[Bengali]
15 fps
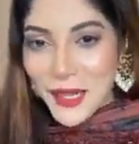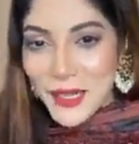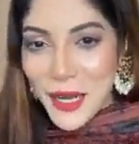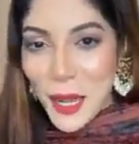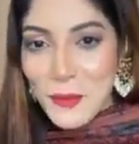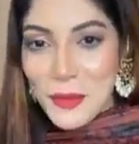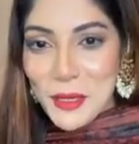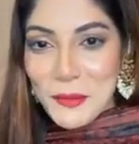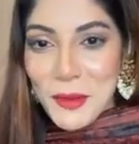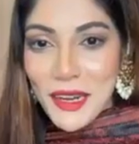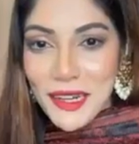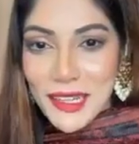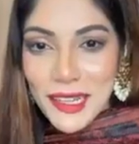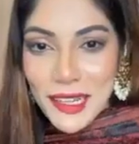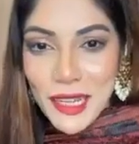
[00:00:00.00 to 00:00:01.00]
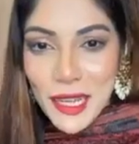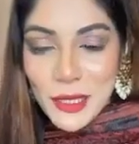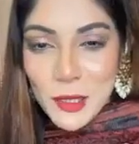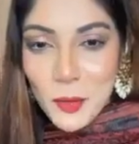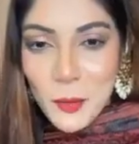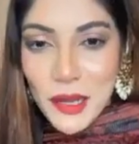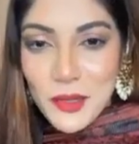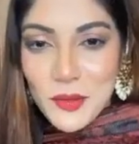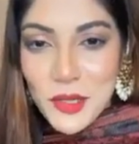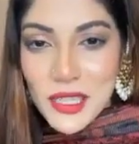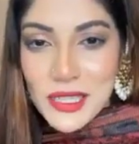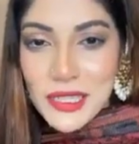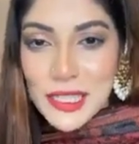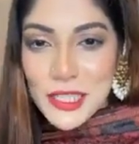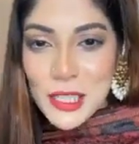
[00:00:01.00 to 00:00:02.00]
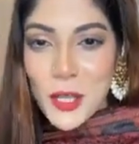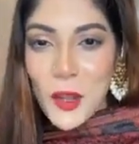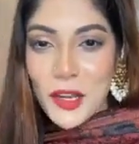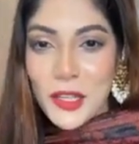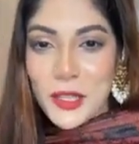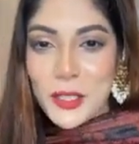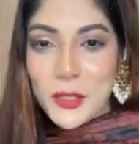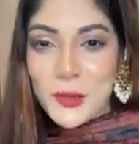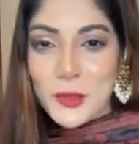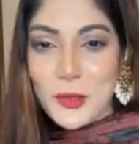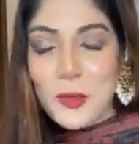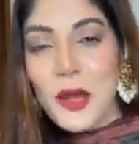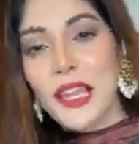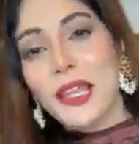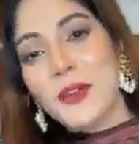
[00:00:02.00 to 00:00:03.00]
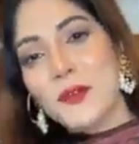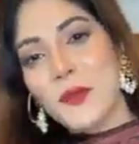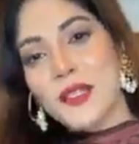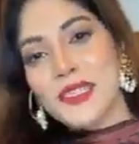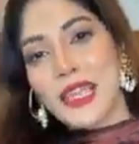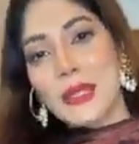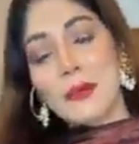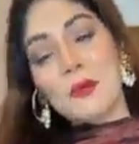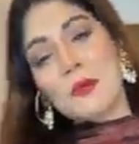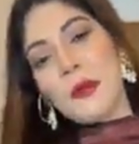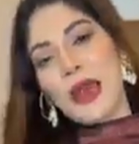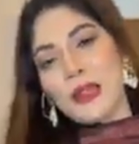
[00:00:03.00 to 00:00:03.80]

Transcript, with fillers: গ্রামের বাড়ি তোমার ড্রেস নিয়েছে অনেক সুন্দর ওয়ালাইকুম আসসালাম